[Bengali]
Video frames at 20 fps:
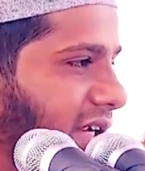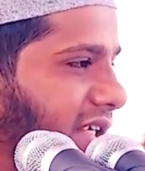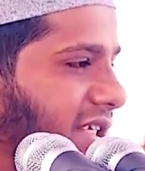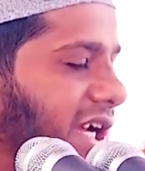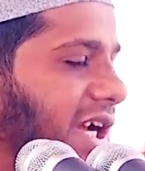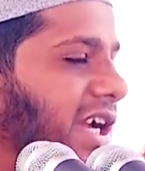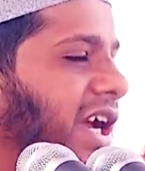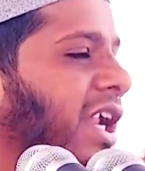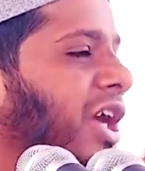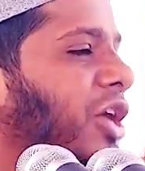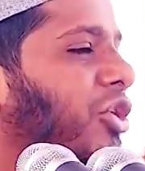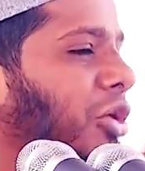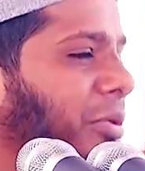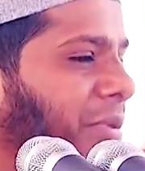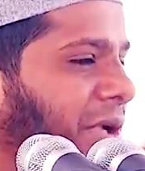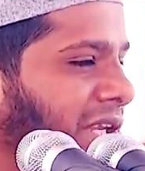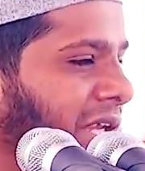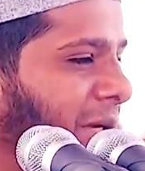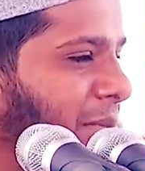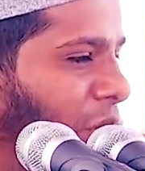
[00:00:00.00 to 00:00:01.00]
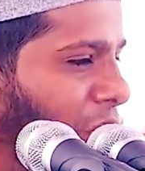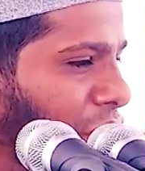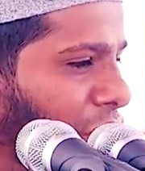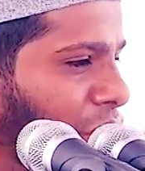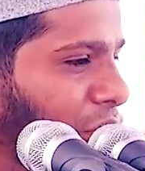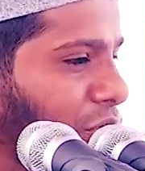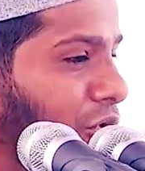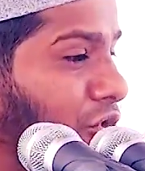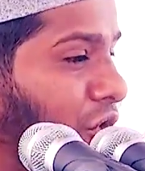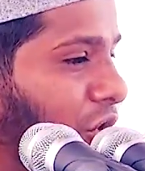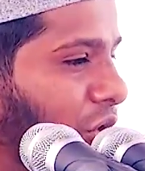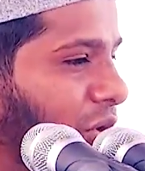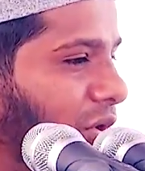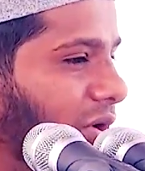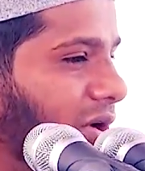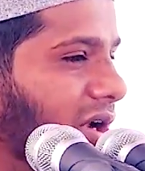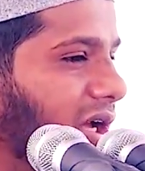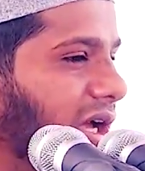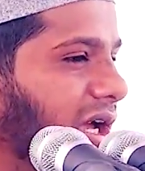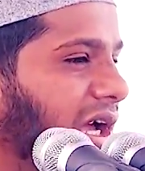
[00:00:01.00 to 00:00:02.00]
সেখানে কমিটি বলল উজোর
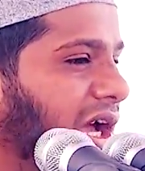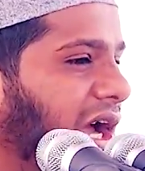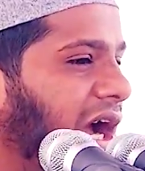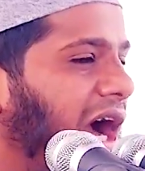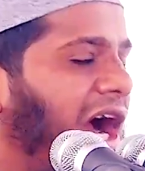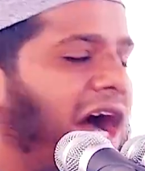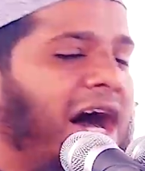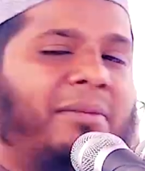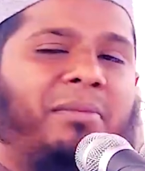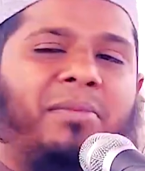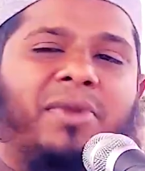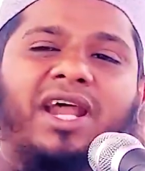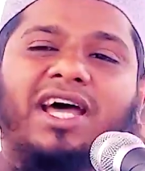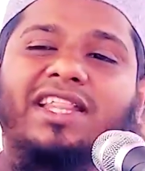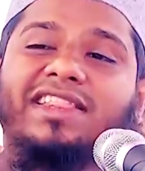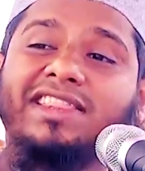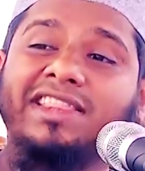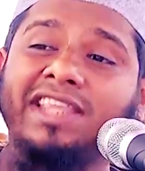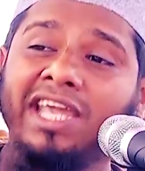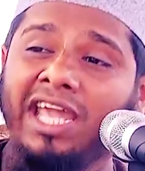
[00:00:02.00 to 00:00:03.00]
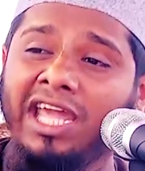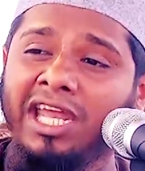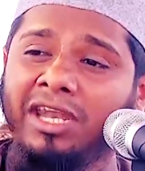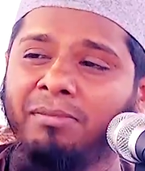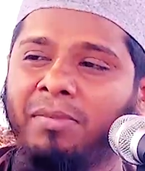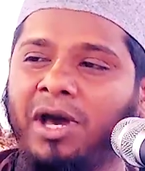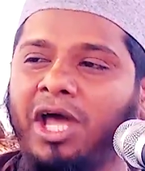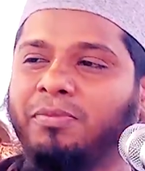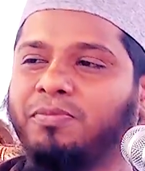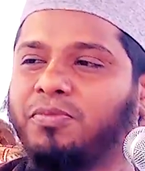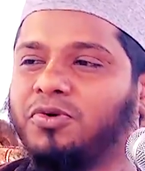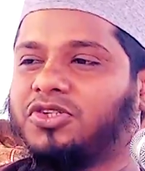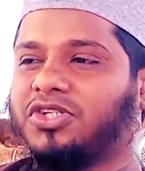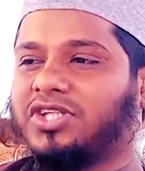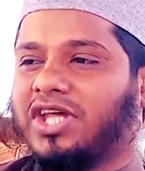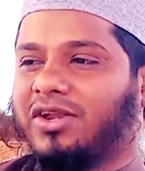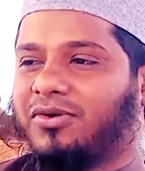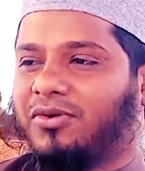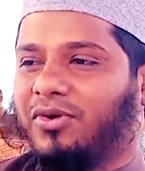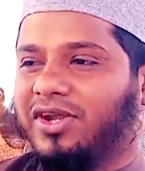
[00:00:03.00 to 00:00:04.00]
আমরা তিনবার
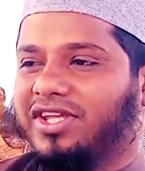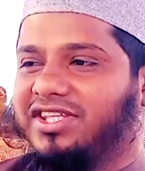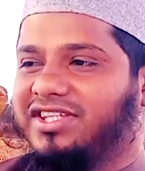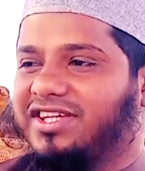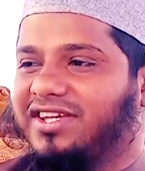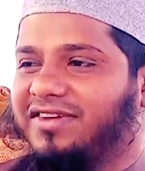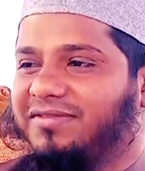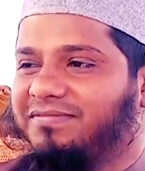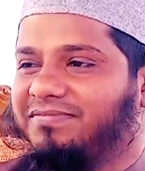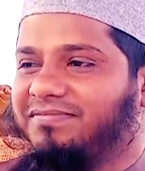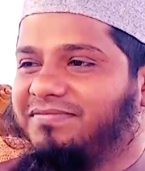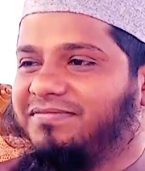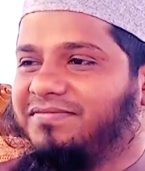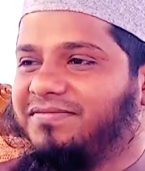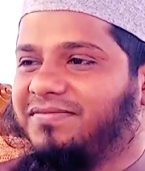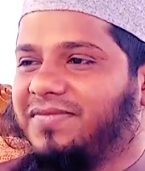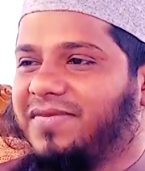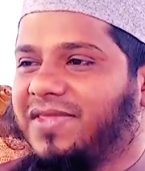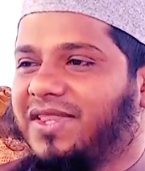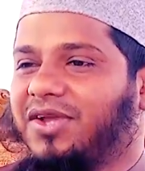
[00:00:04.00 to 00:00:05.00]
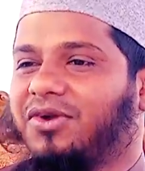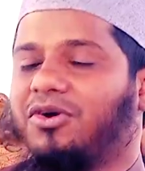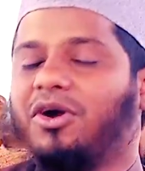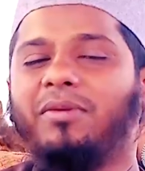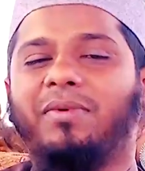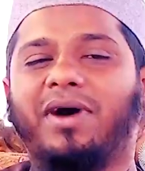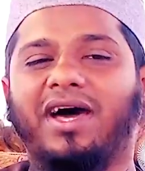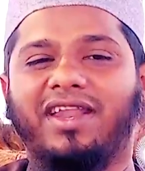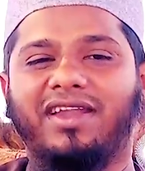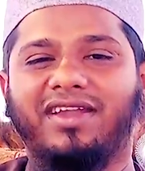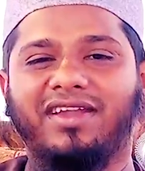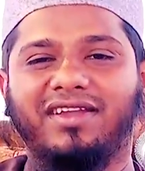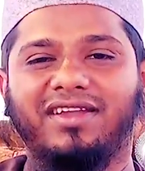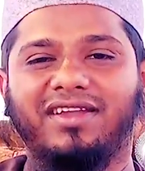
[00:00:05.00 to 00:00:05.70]
পোস্টার করেছি কয়বার